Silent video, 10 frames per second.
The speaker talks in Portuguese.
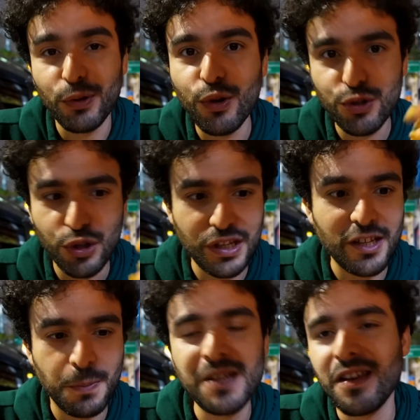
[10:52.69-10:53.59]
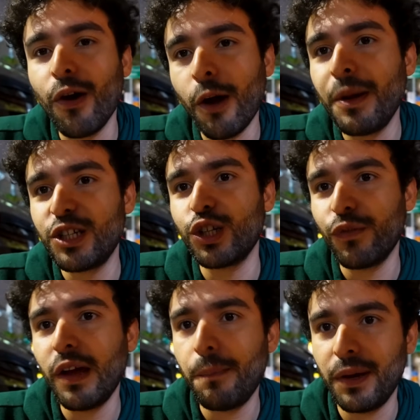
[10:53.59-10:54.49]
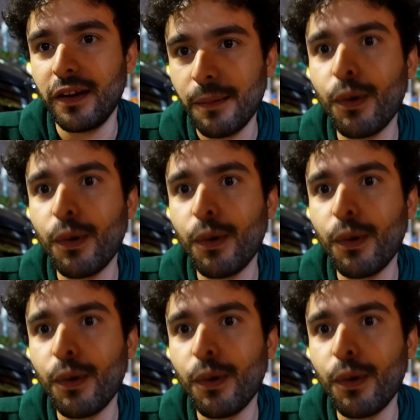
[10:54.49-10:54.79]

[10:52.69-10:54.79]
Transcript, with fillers: gostoso e é especial, realmente acho que vale a pena, né?